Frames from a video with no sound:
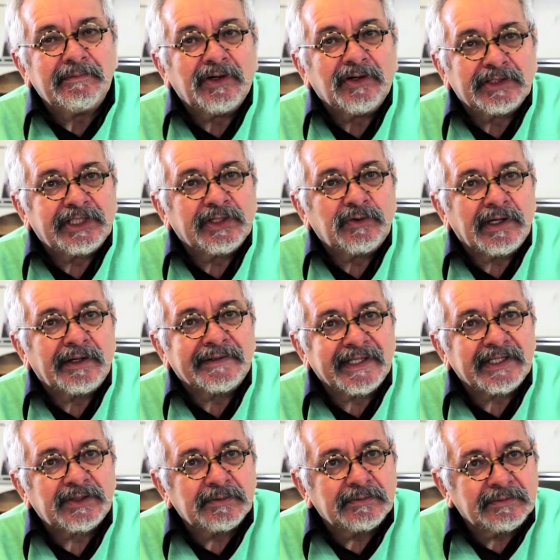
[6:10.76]
bueno, seguramente
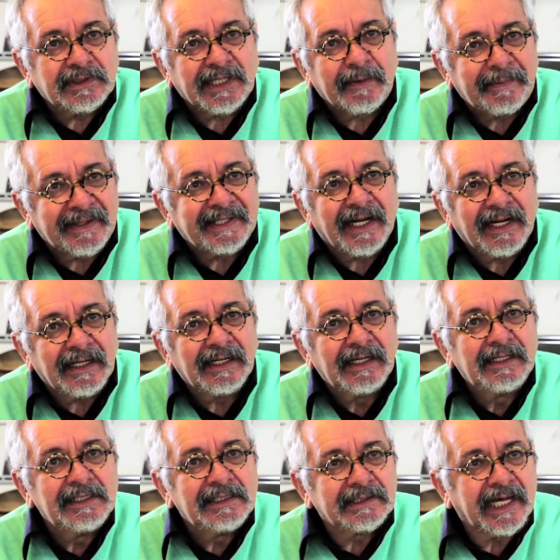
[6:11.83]
es un capital
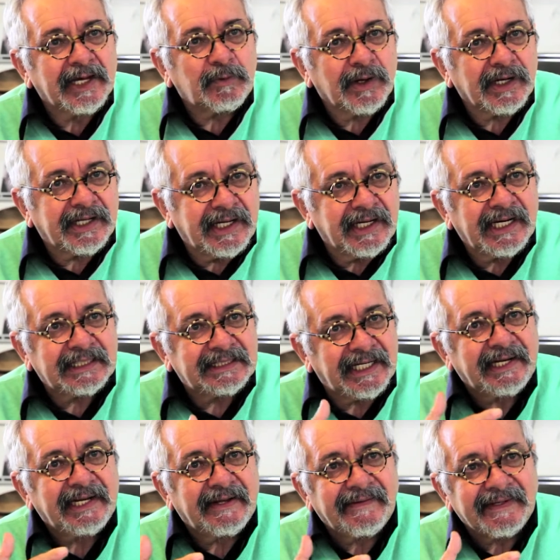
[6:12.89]
que cualquiera
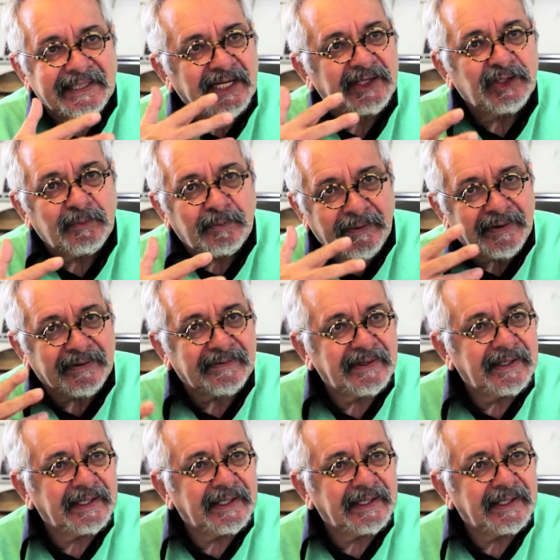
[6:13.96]
estaría deseando poder